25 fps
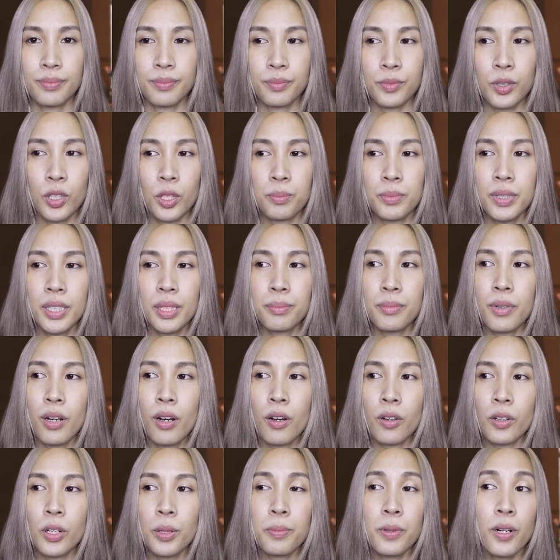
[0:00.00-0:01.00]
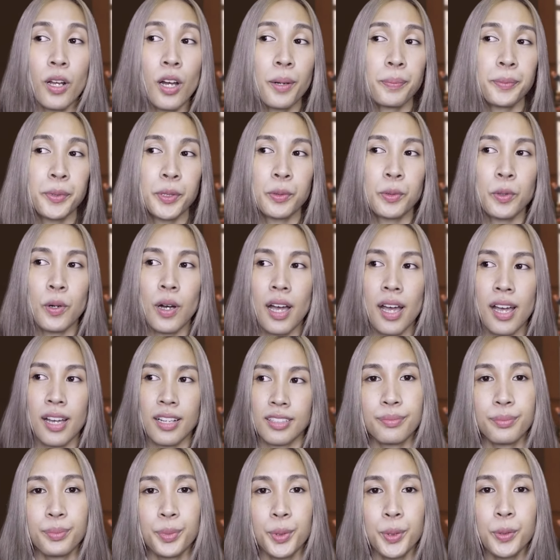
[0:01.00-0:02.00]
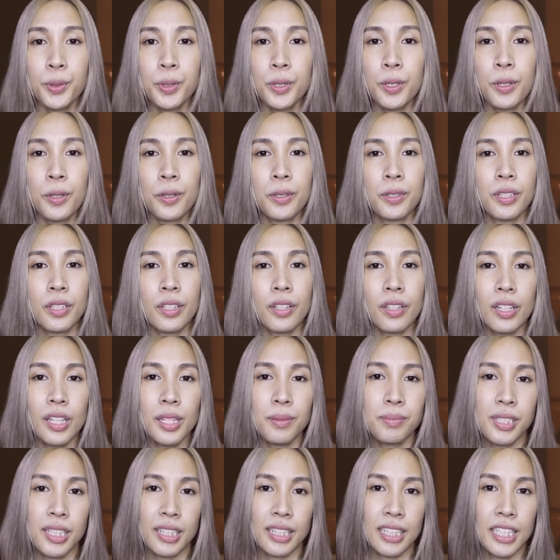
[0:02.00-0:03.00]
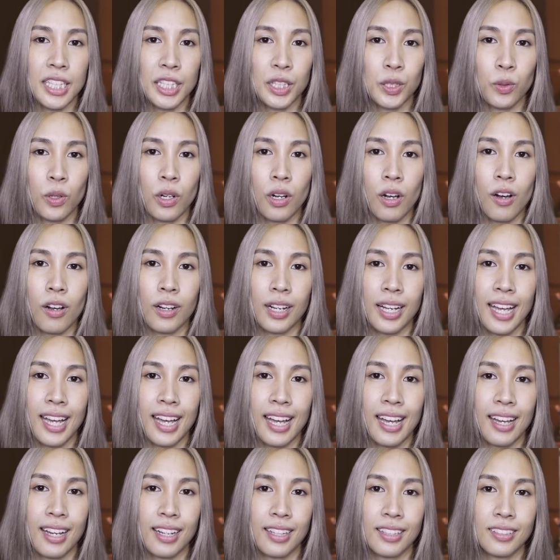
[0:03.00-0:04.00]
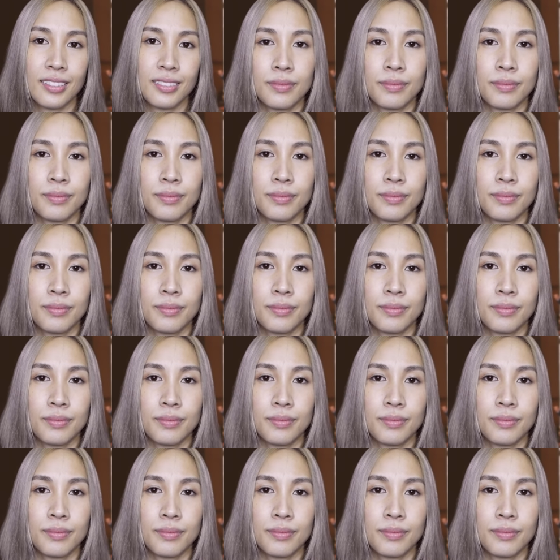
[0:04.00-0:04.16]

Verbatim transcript: เพราะเมื่อมองรอบๆตัวผู้คนก็เริ่มจะตีตัวออกห่าง